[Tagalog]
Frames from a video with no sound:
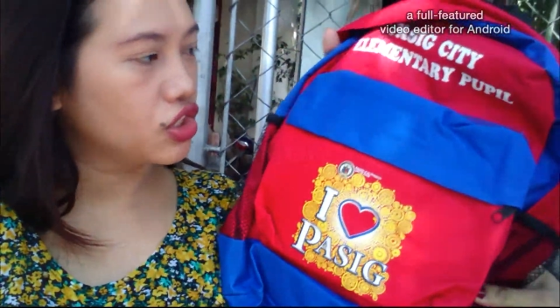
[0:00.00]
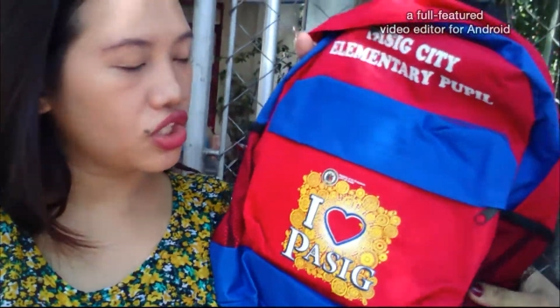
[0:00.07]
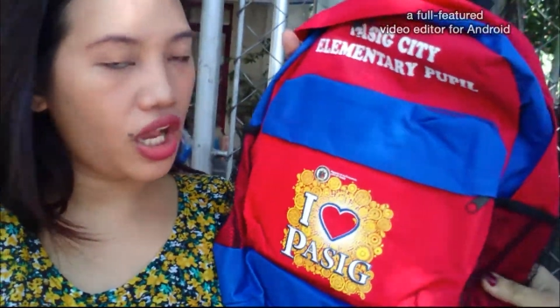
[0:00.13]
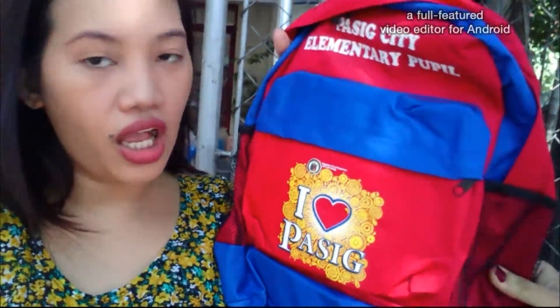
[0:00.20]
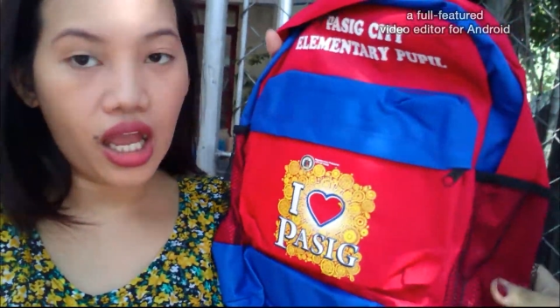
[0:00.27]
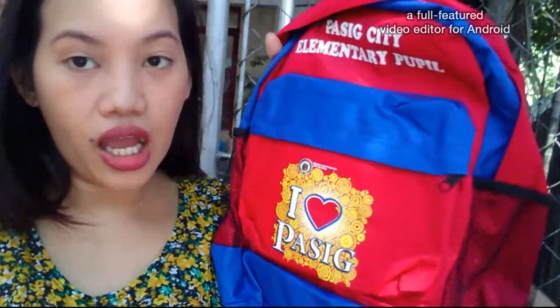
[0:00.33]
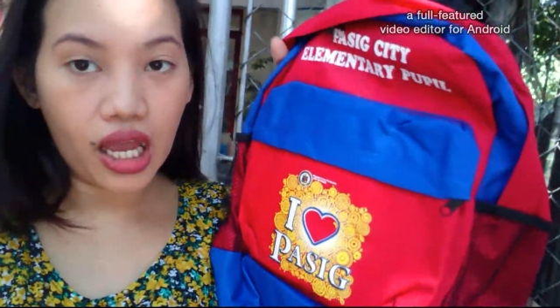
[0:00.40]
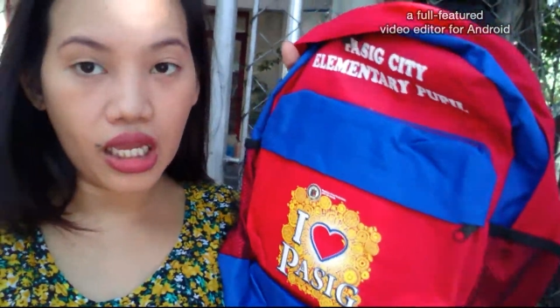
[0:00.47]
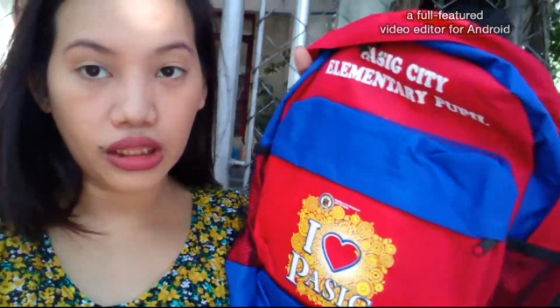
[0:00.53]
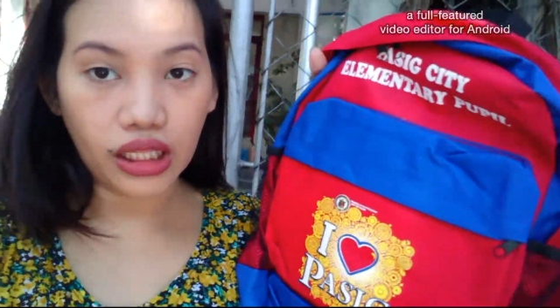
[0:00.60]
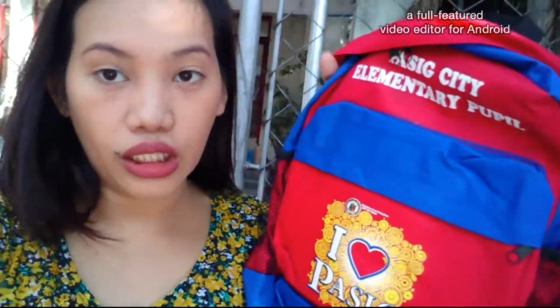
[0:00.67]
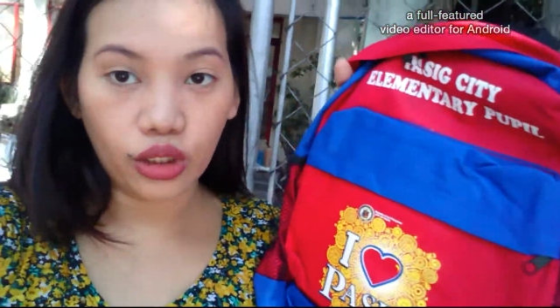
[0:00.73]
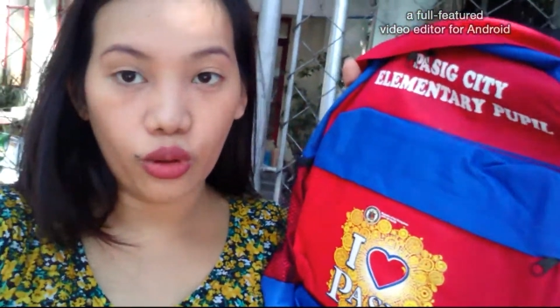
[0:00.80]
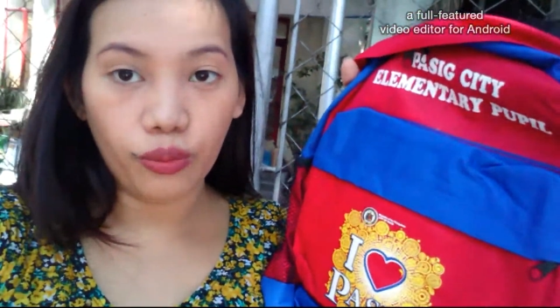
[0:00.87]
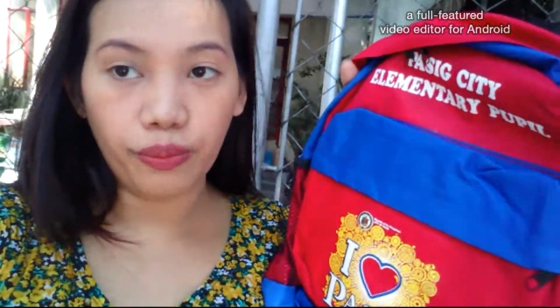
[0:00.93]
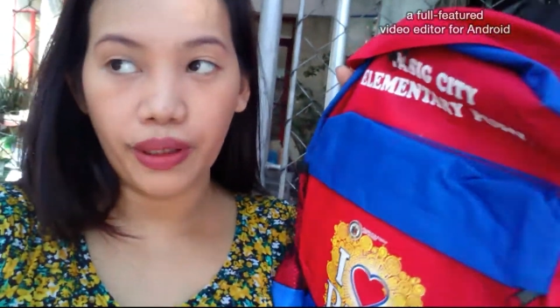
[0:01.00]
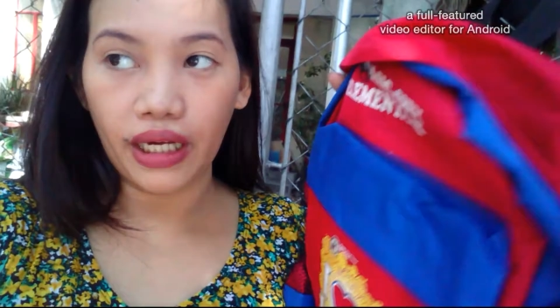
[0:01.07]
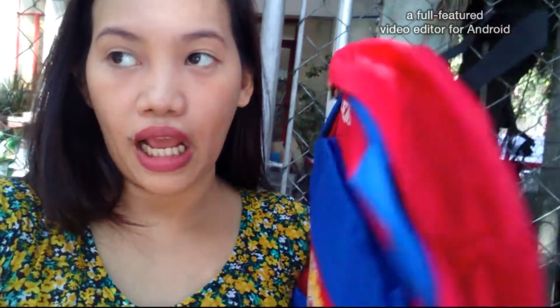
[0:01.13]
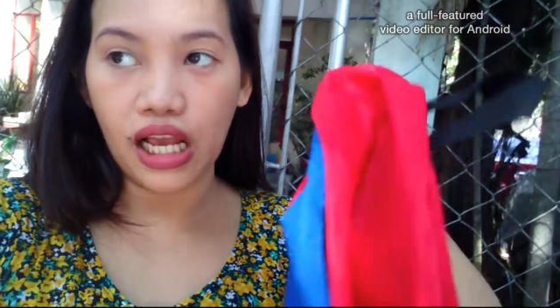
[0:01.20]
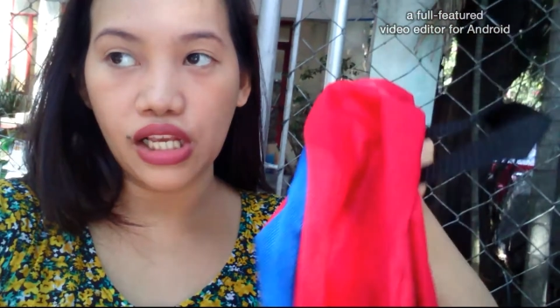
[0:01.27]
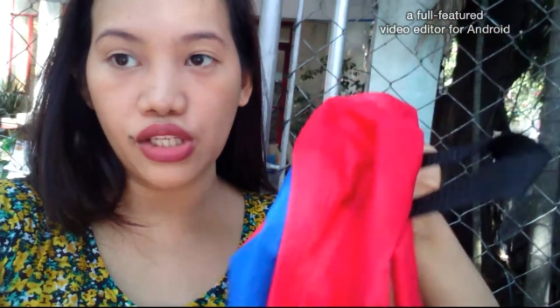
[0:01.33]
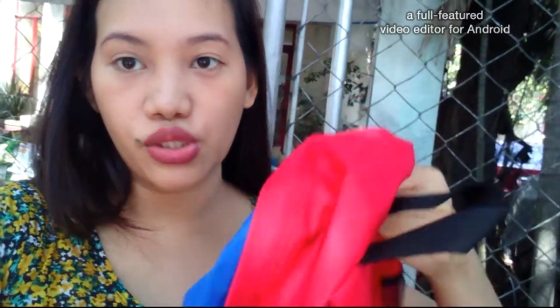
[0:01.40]
saka tatlong
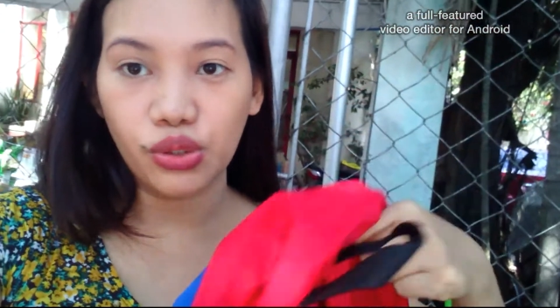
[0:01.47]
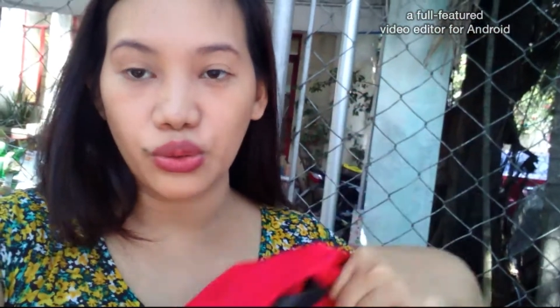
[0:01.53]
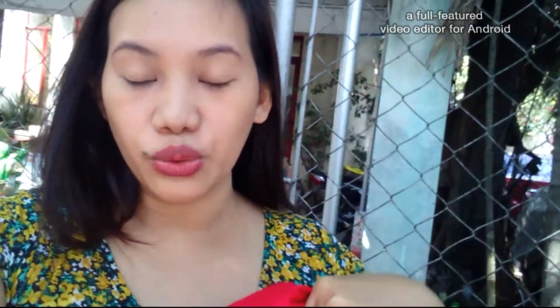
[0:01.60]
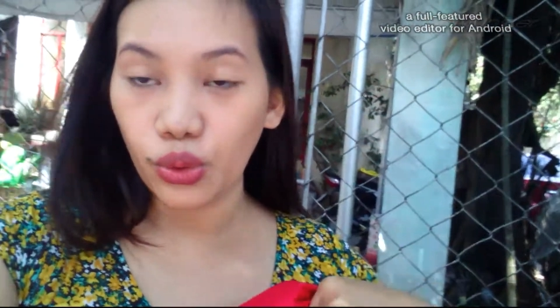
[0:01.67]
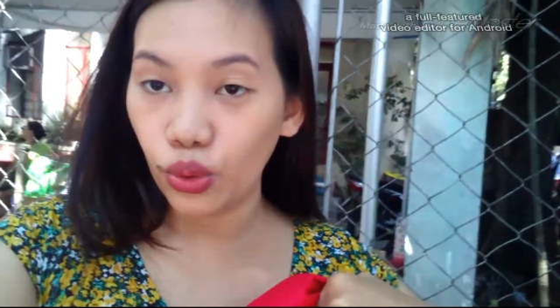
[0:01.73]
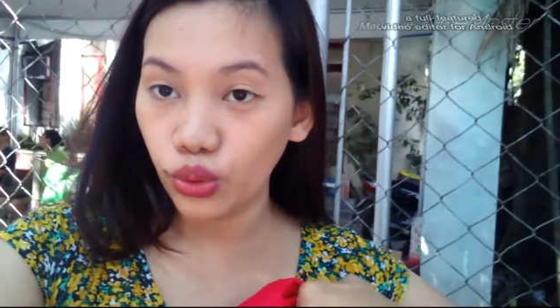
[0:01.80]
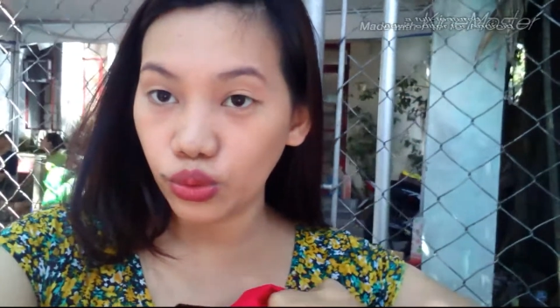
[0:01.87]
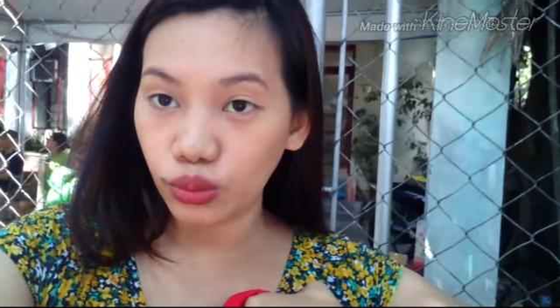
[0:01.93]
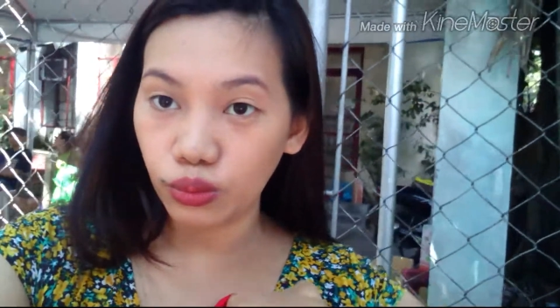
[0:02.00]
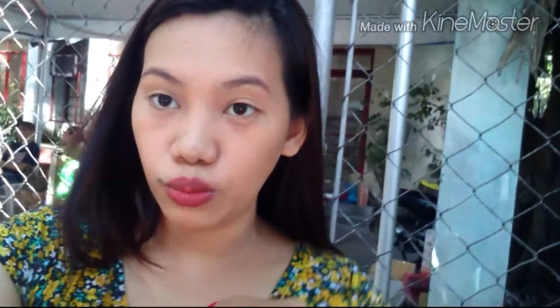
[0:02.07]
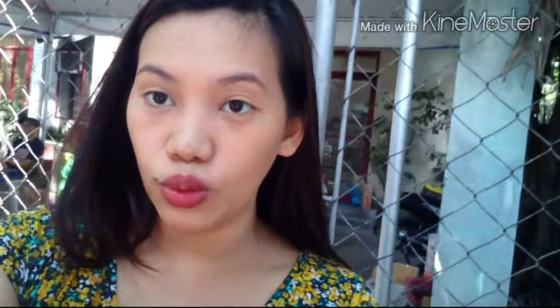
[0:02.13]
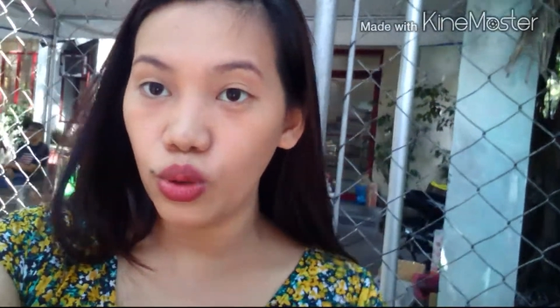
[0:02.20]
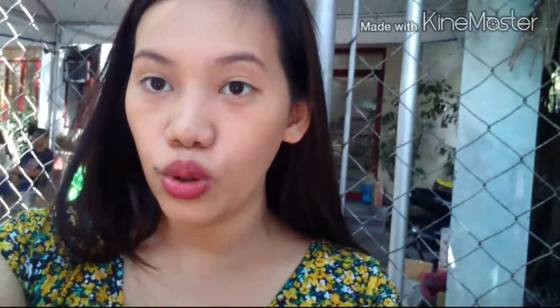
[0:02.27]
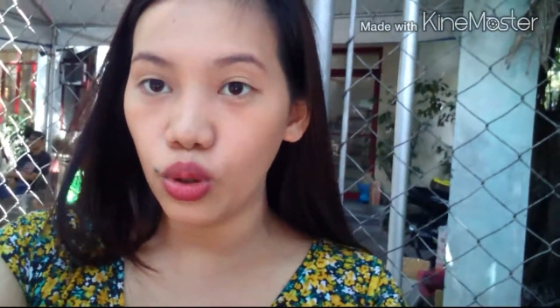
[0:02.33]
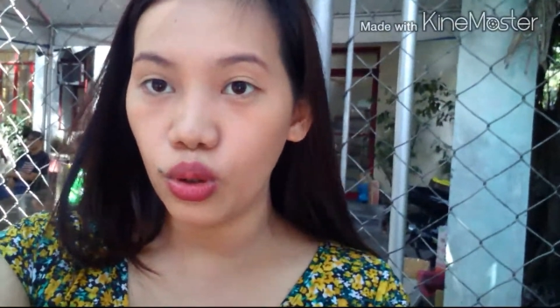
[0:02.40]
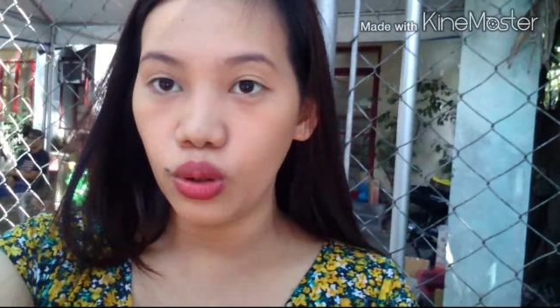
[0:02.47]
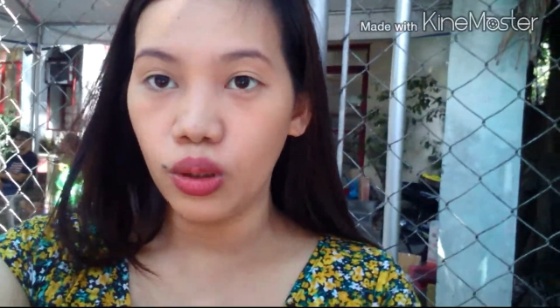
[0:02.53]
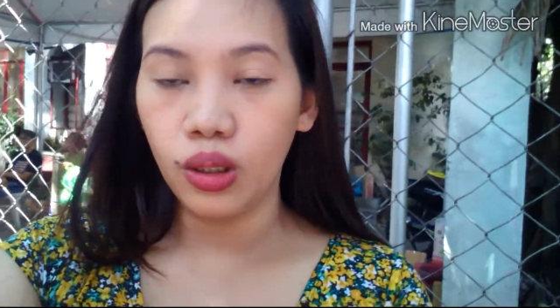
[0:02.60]
pirasong notebook.